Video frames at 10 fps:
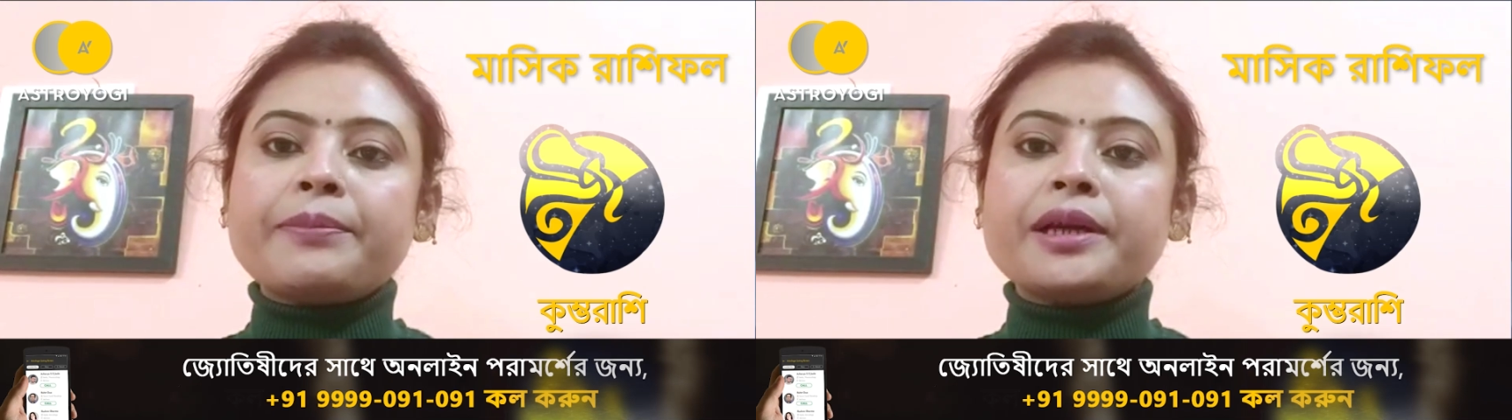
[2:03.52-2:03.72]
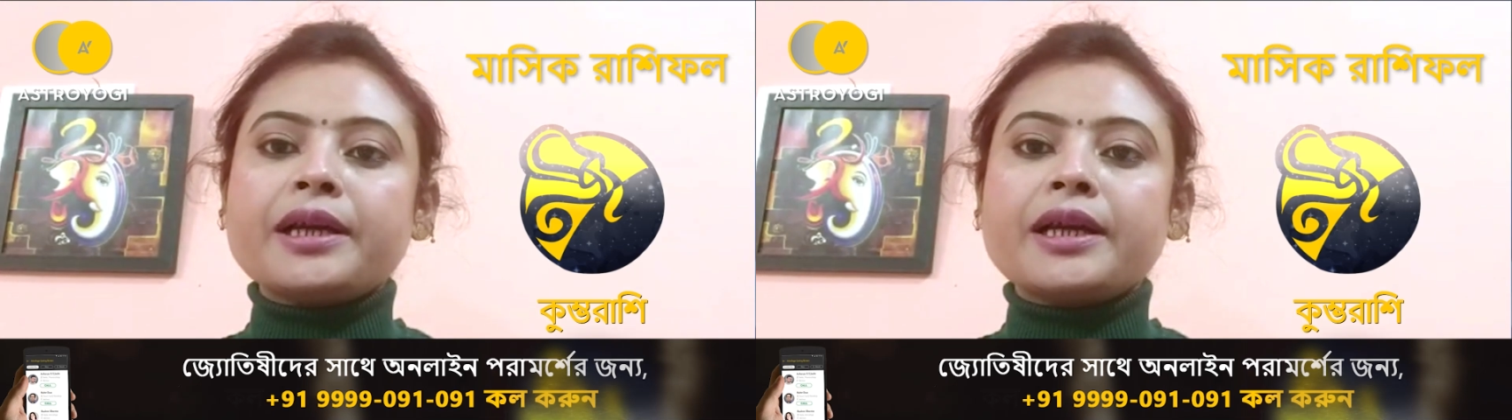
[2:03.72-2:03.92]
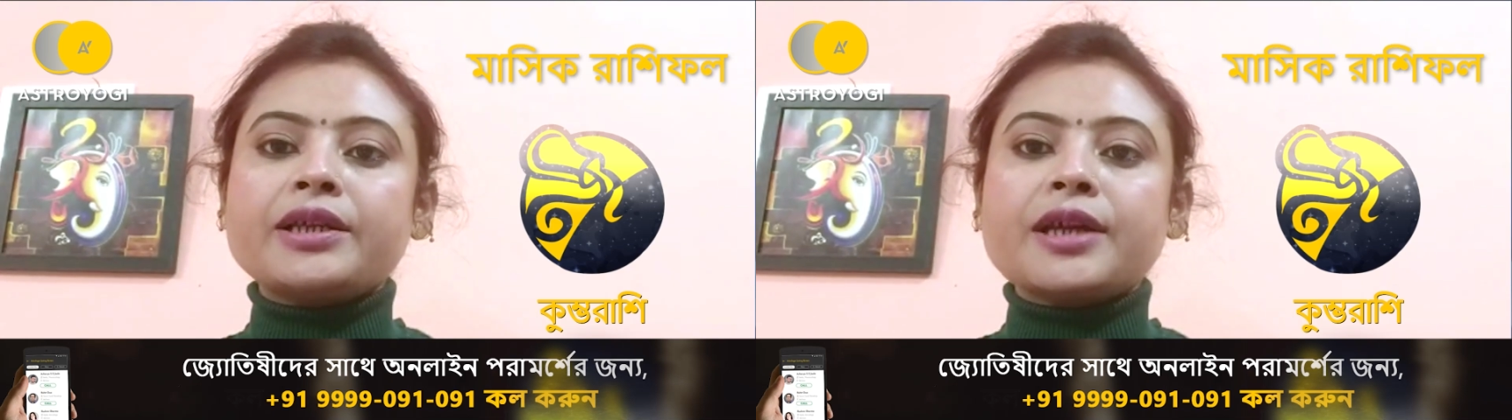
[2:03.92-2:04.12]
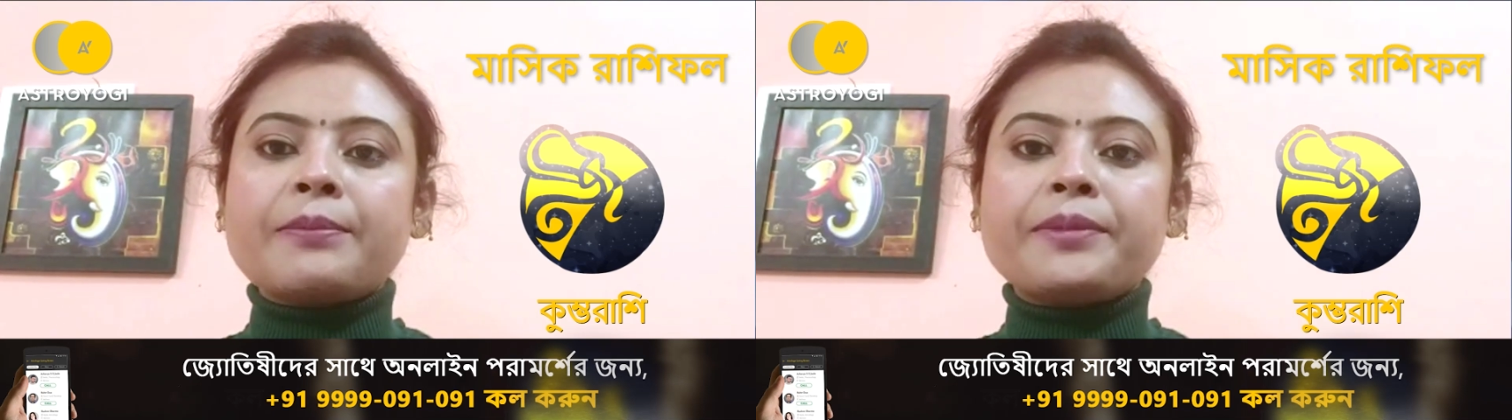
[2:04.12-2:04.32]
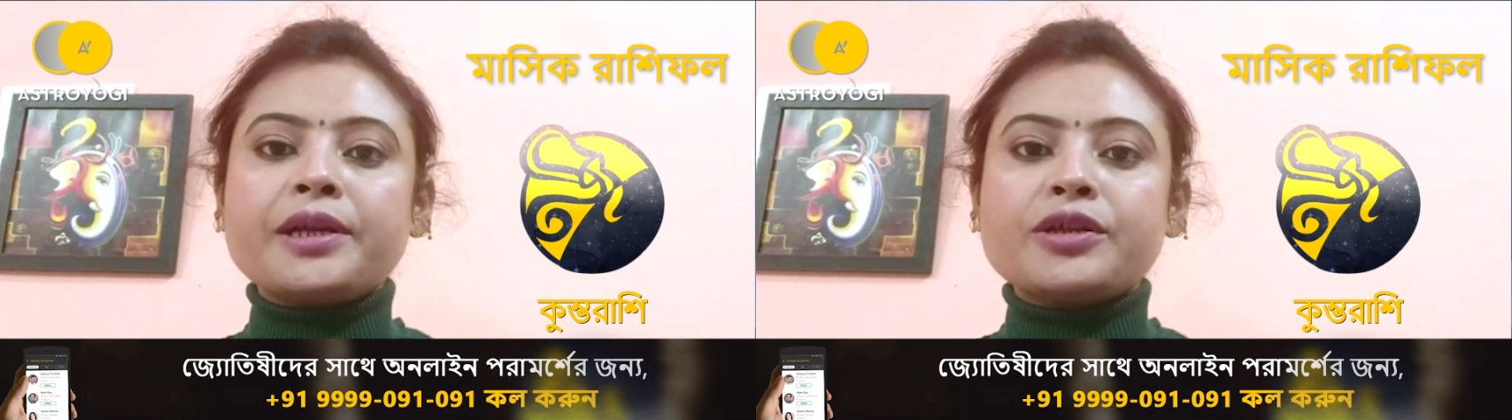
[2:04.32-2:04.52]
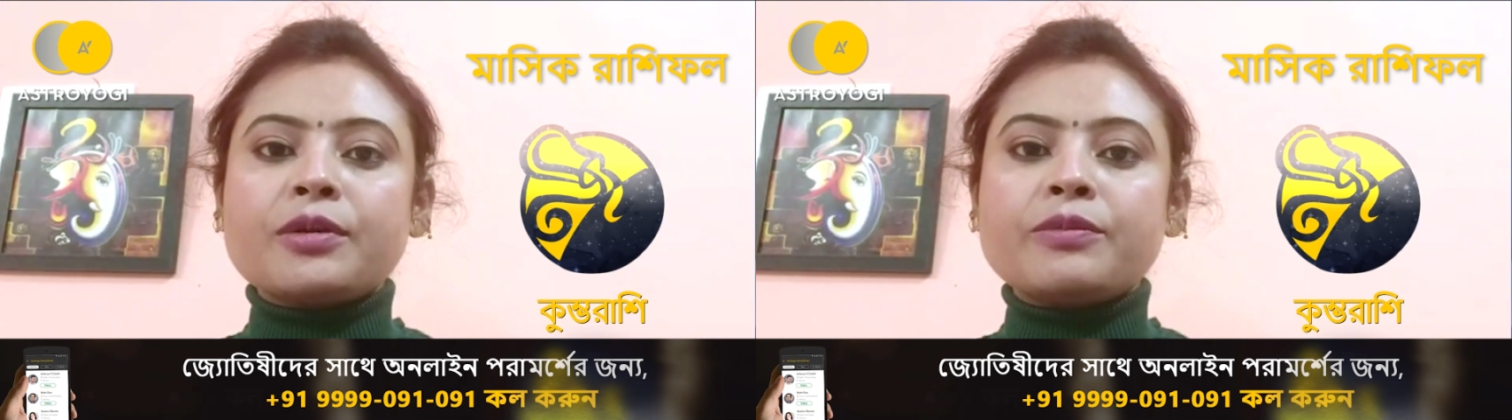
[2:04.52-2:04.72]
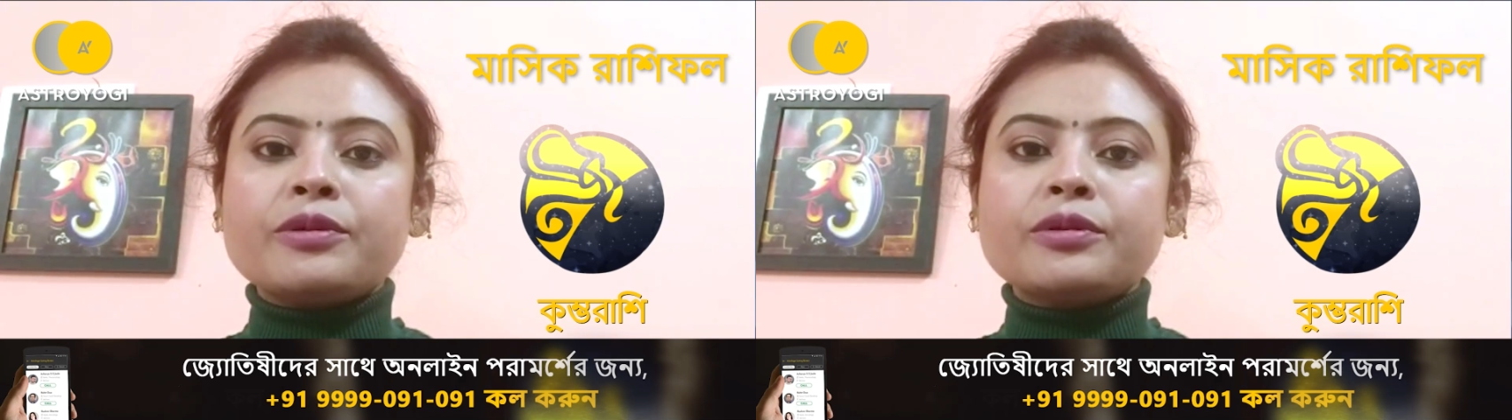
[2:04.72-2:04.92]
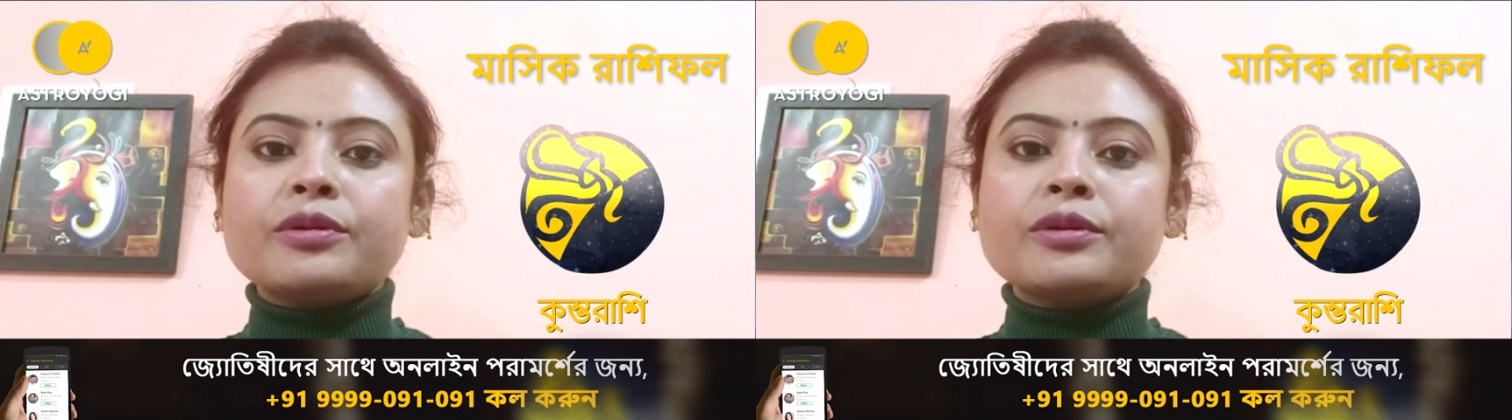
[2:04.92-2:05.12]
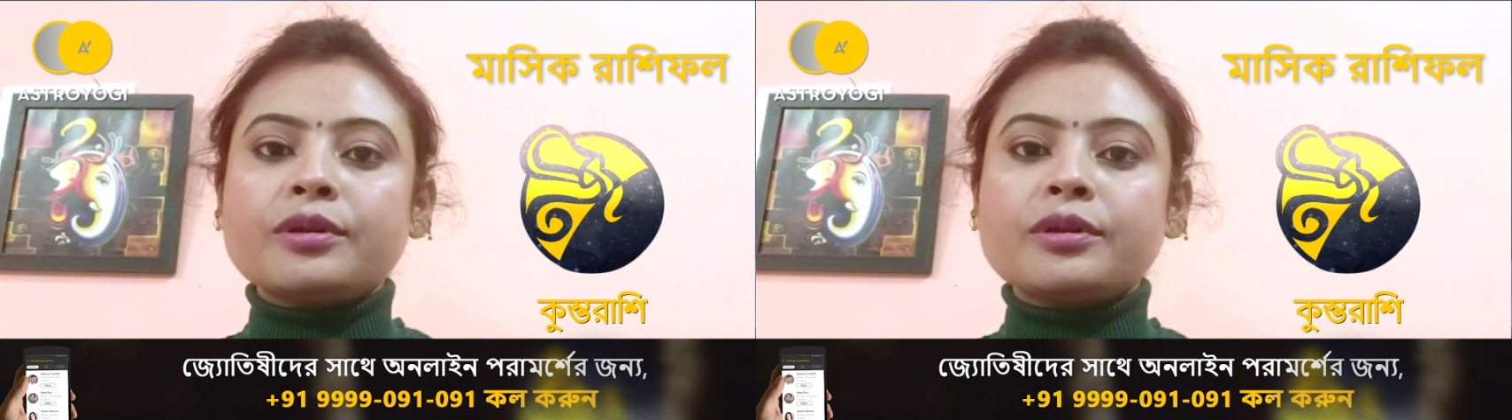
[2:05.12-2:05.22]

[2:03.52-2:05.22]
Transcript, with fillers: আপনাকে আপনার সমর্থন